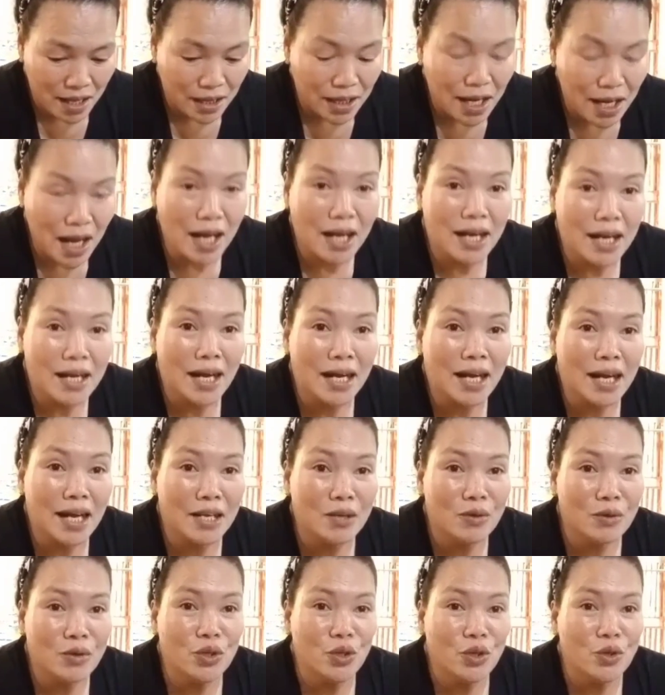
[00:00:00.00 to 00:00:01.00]
Na,
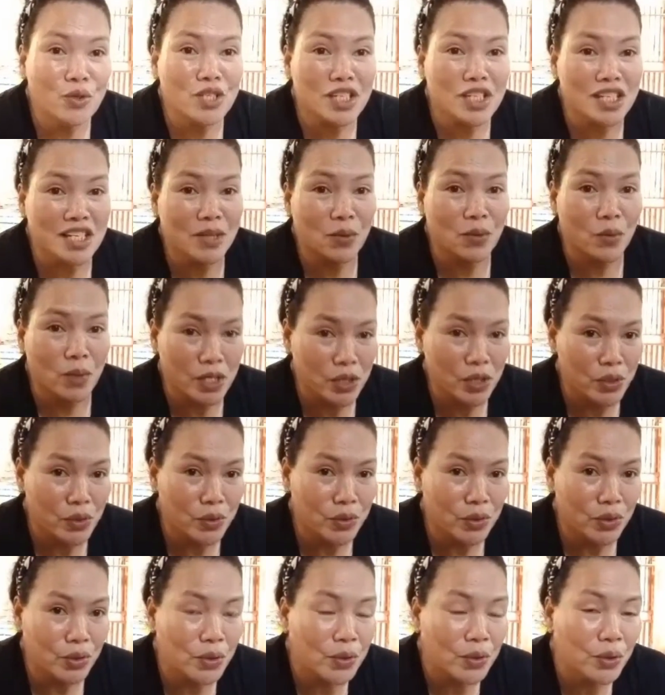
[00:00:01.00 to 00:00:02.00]
na yung
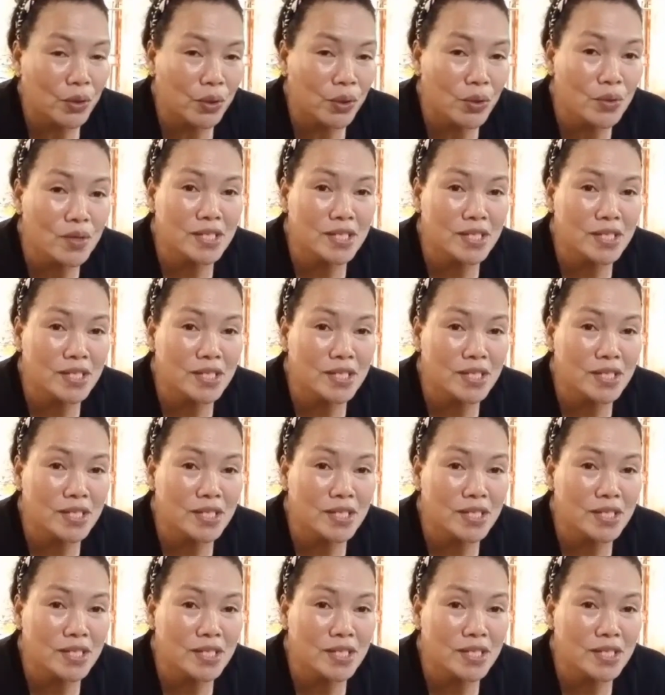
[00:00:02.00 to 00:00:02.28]
sitwasyon.